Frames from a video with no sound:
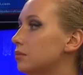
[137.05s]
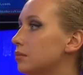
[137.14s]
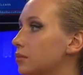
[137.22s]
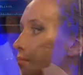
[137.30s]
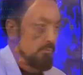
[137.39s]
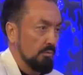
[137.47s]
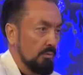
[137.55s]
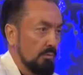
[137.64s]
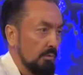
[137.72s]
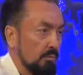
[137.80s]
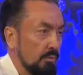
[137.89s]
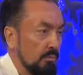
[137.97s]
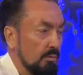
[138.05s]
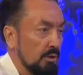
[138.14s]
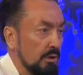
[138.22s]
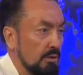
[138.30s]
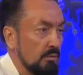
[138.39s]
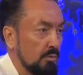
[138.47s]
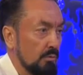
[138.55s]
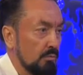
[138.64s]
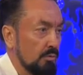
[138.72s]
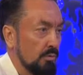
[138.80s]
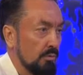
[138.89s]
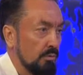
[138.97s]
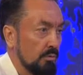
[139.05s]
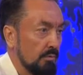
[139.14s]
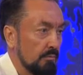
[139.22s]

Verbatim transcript: Şimdi o da bunun bir çeşidi olmuş oluyor.